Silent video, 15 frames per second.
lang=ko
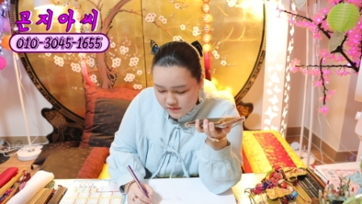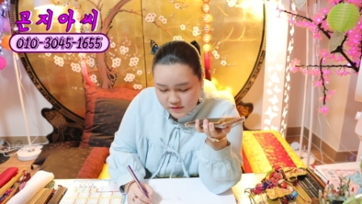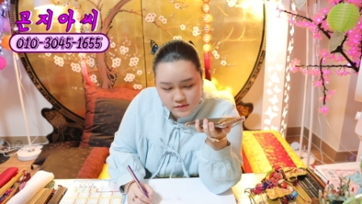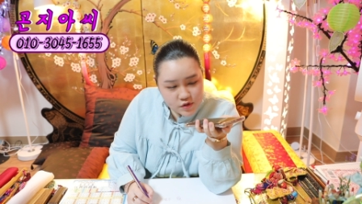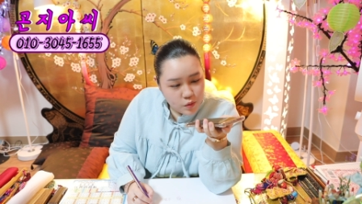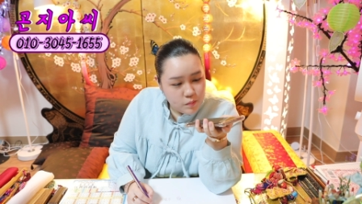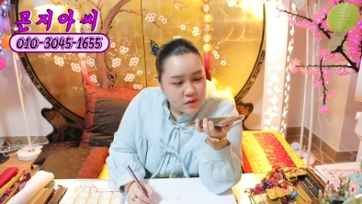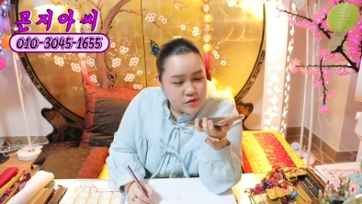
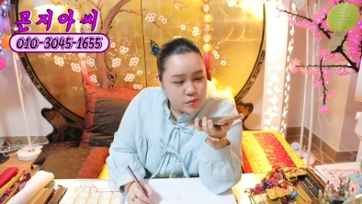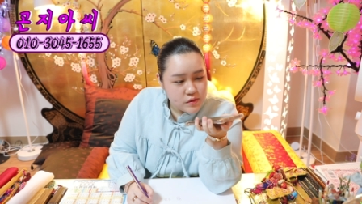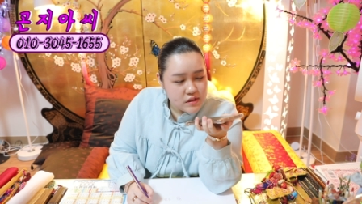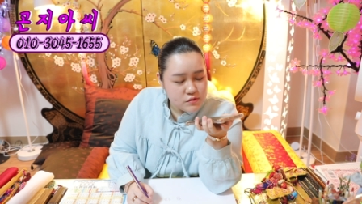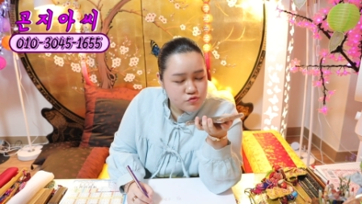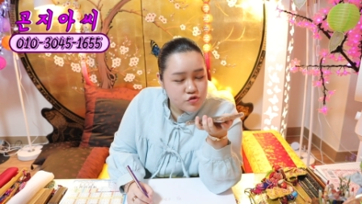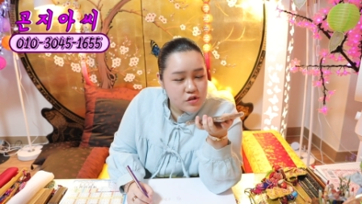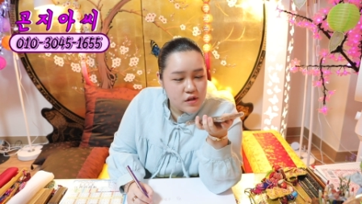응? 엄마
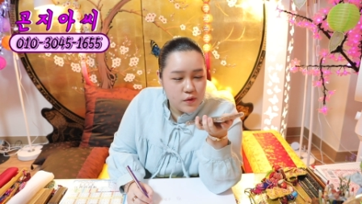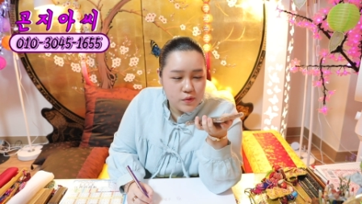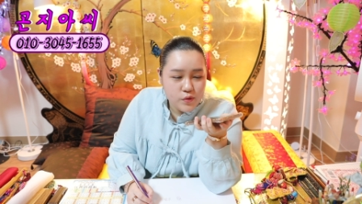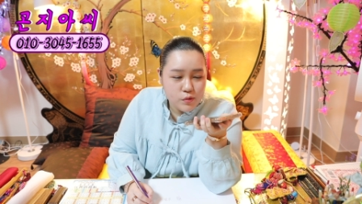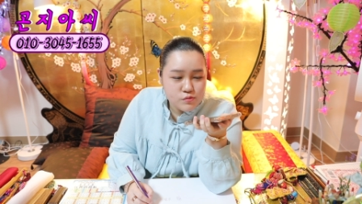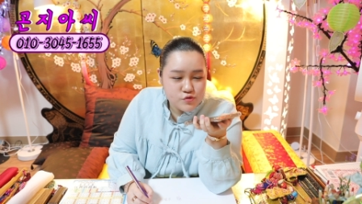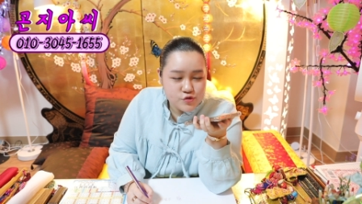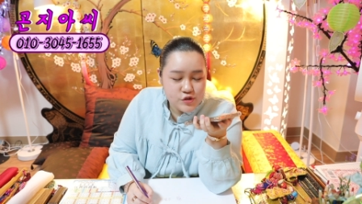소리 울려.
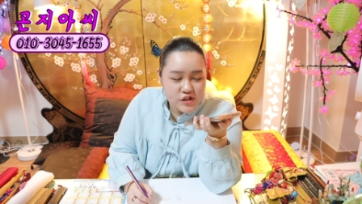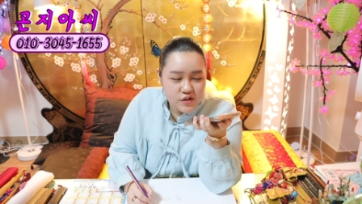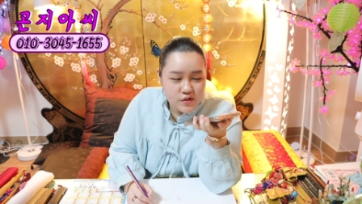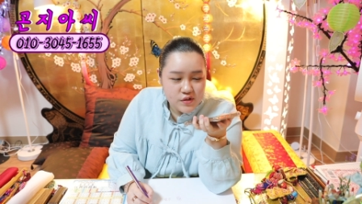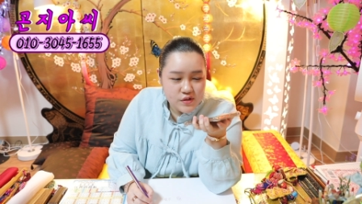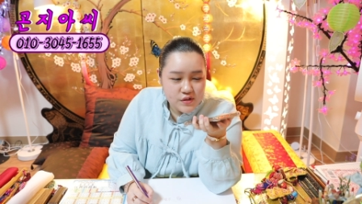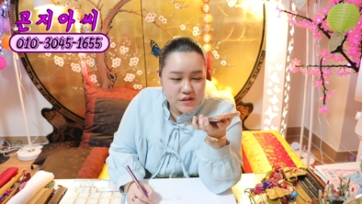너무 울려.